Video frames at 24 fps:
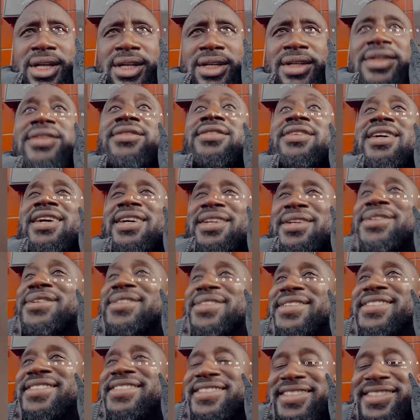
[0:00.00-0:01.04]
Meine, äh,
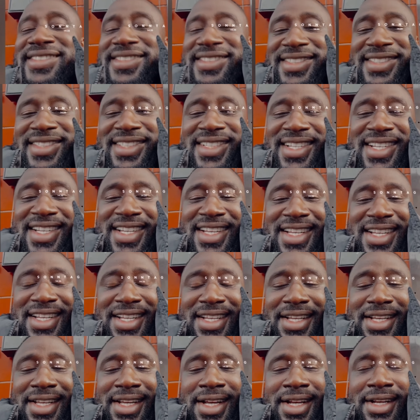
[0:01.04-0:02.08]
hallo,
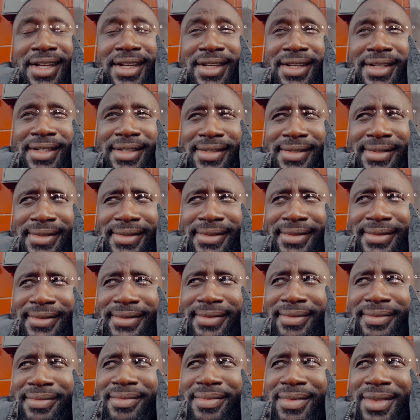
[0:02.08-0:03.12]
gerne
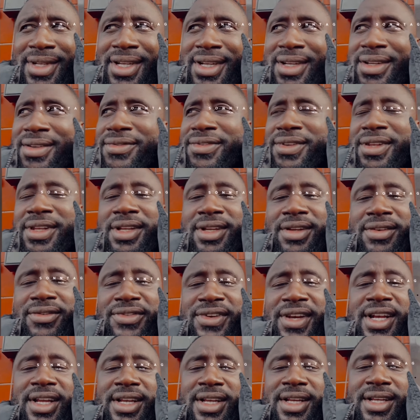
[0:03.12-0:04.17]
finde den
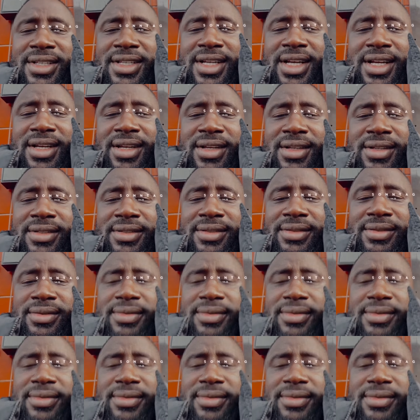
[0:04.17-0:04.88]
Fehler in der Sache.